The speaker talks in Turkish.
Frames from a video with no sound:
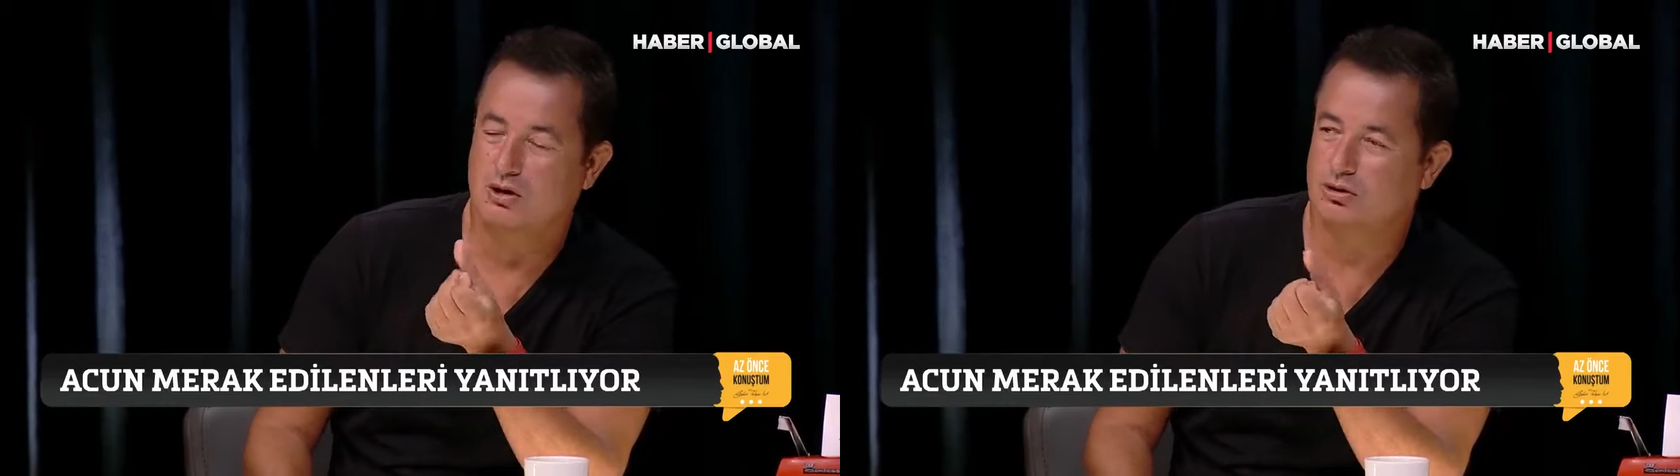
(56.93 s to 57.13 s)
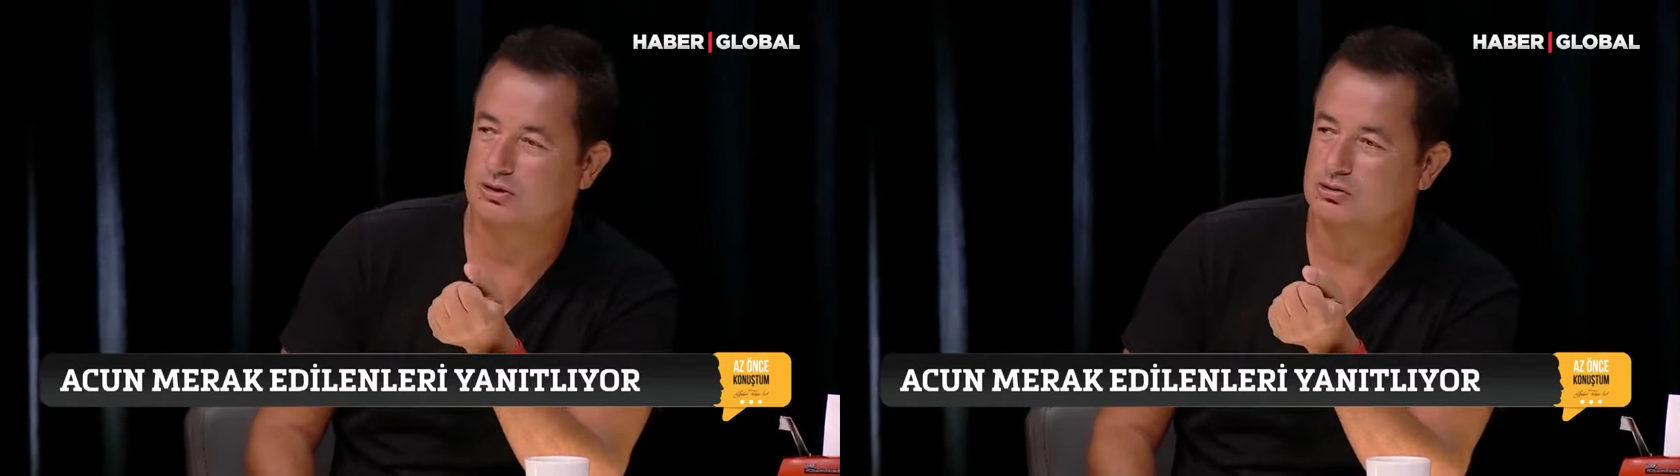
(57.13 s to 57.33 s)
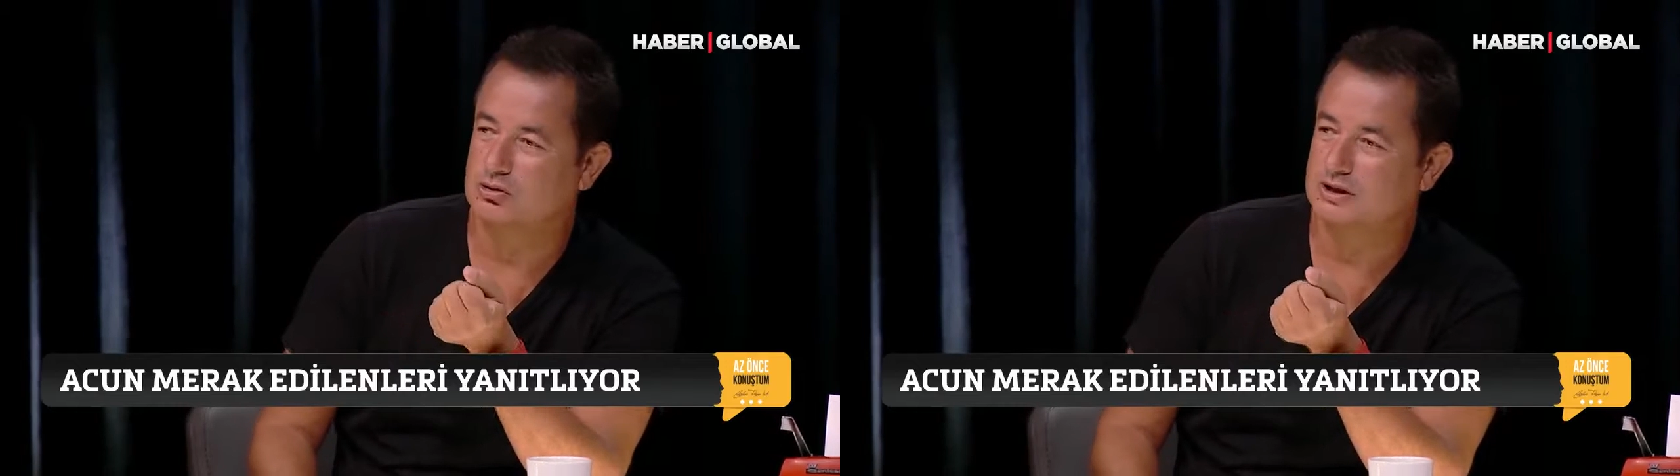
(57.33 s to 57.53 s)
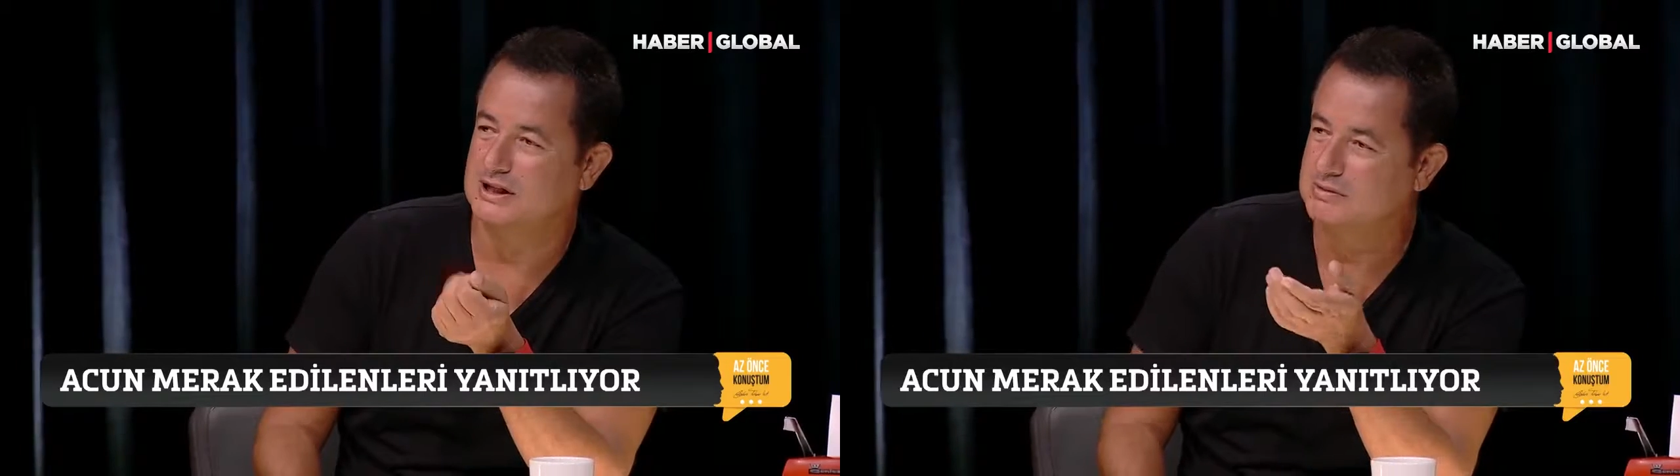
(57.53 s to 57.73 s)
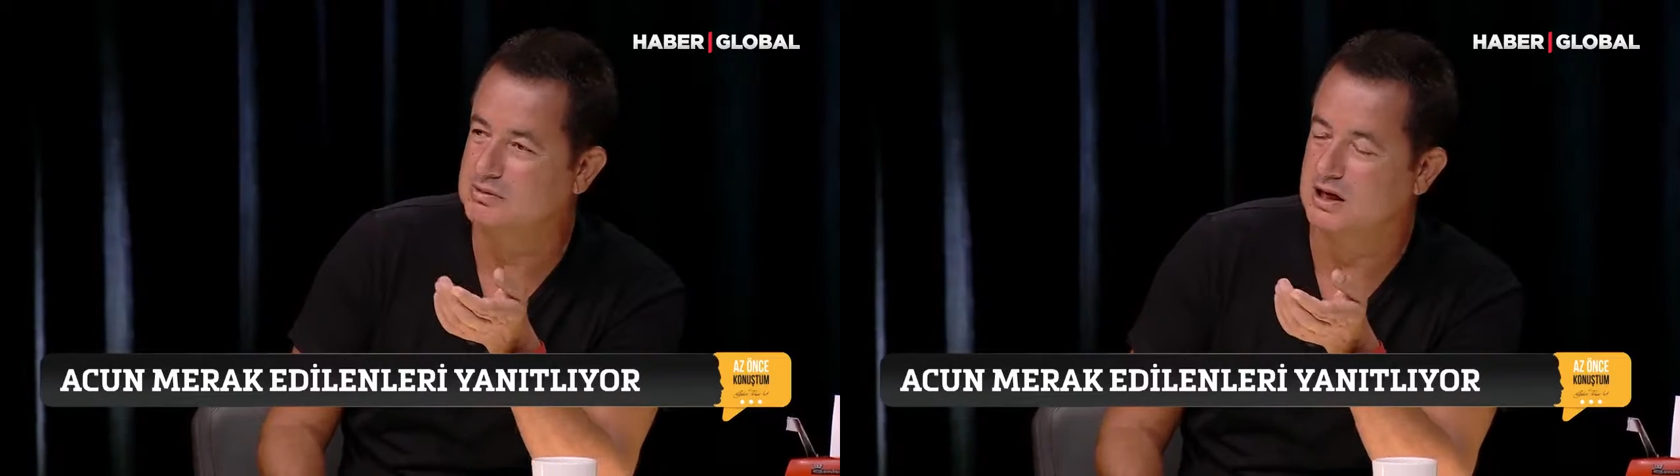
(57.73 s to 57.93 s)
Ondan sonra
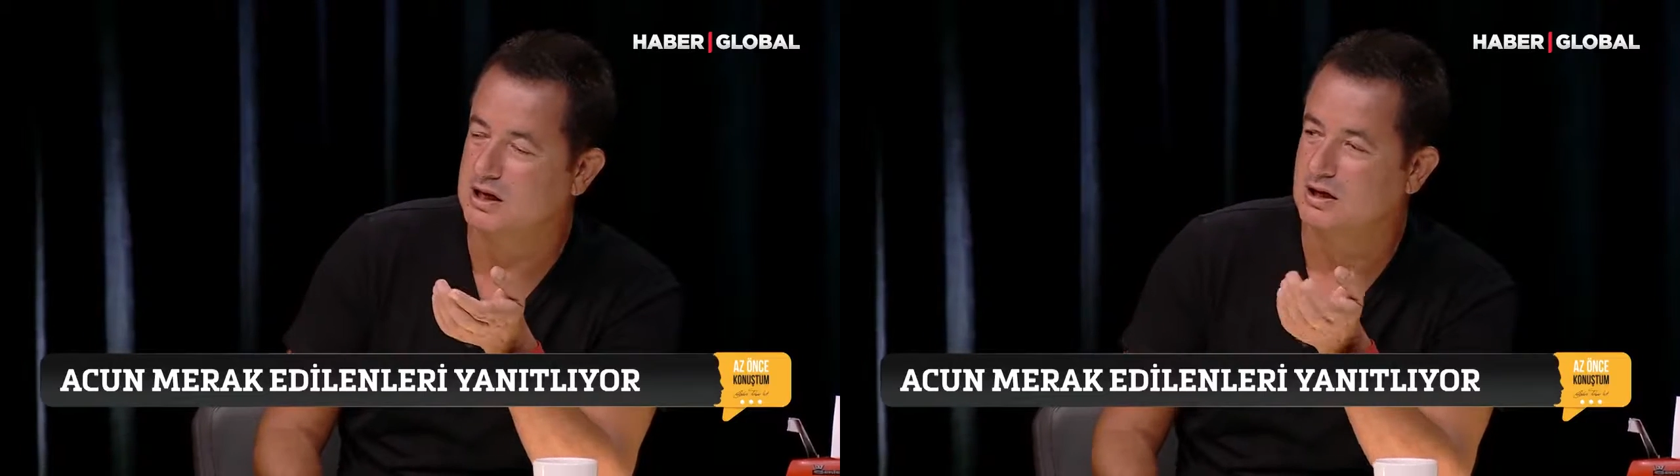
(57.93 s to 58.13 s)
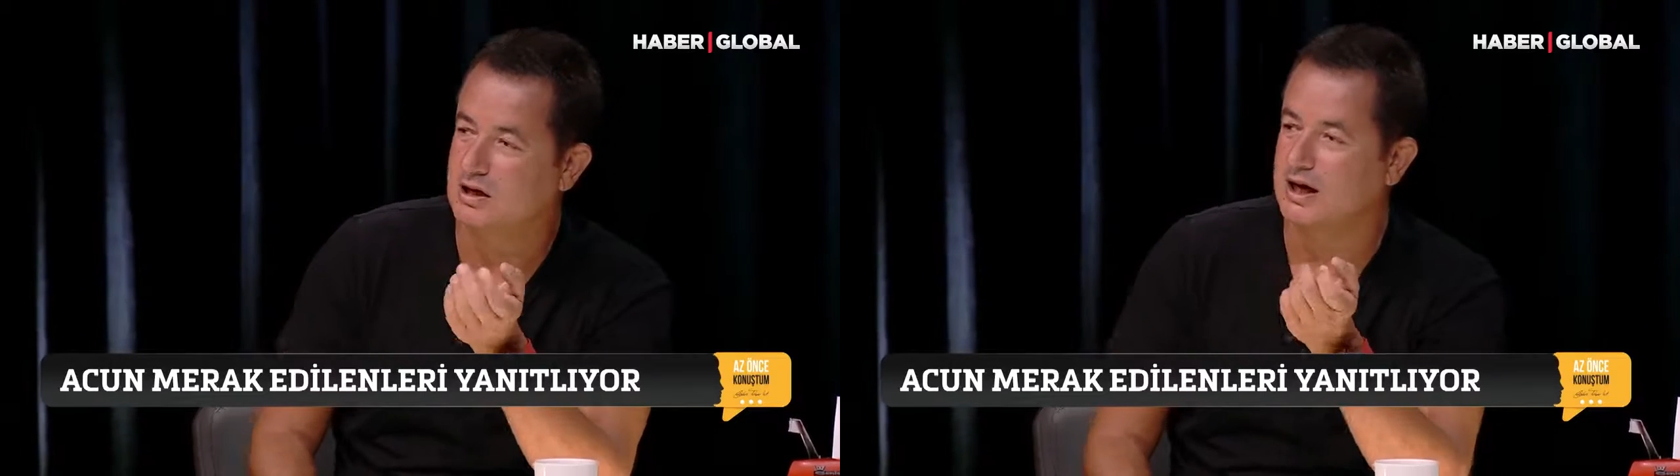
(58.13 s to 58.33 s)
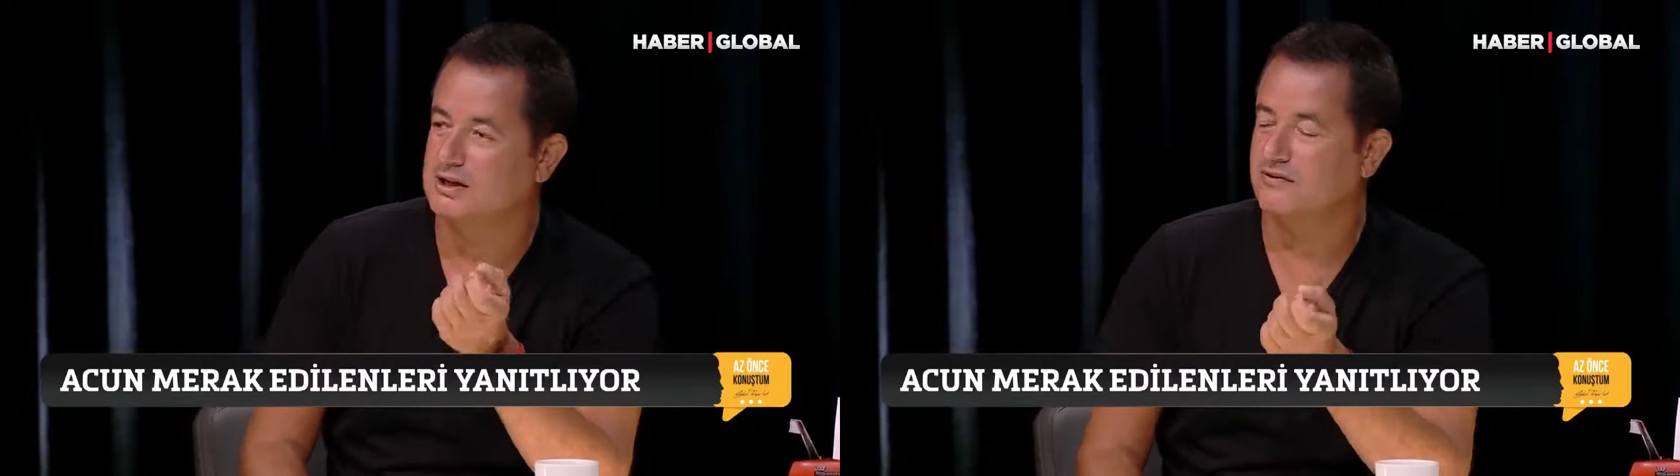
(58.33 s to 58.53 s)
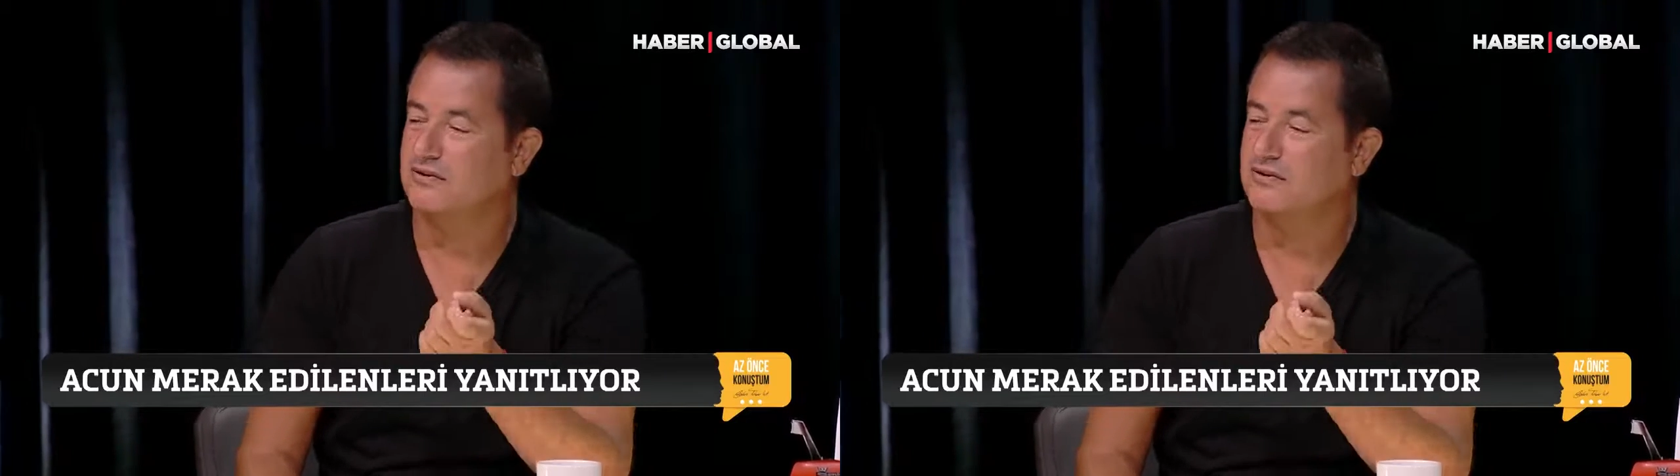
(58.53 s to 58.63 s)
dedim ki hani